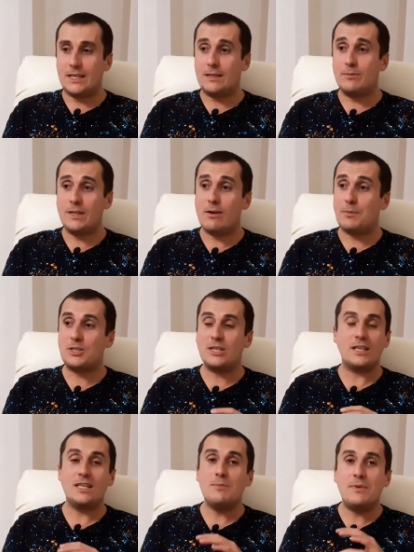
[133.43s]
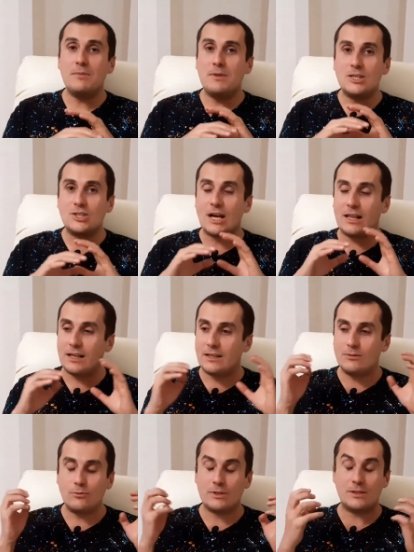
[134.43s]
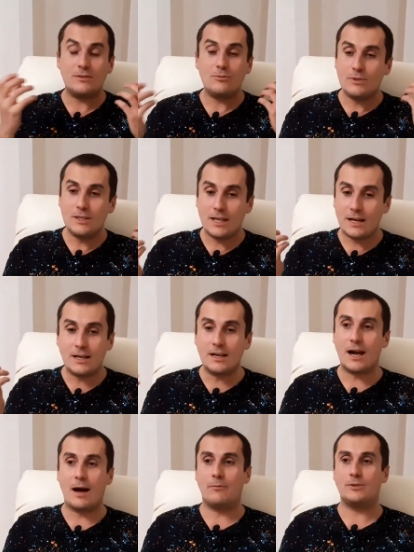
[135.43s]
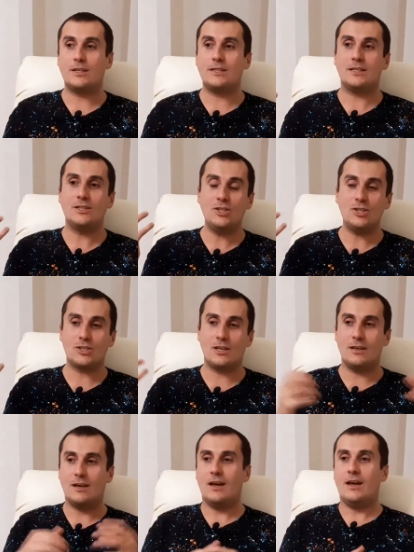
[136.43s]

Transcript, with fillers: И мне вообще это не приближало ну, вот, ну, ни на грамм вот эти книжки.